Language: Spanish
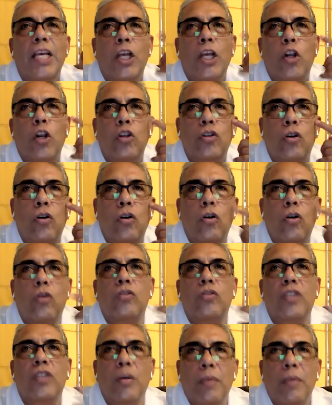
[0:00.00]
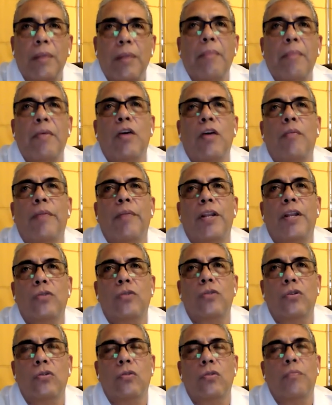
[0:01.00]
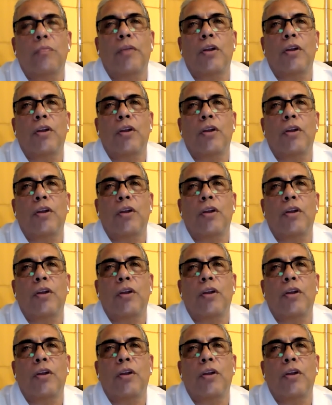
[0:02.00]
Y el otro ojo se vuelve medio perezoso.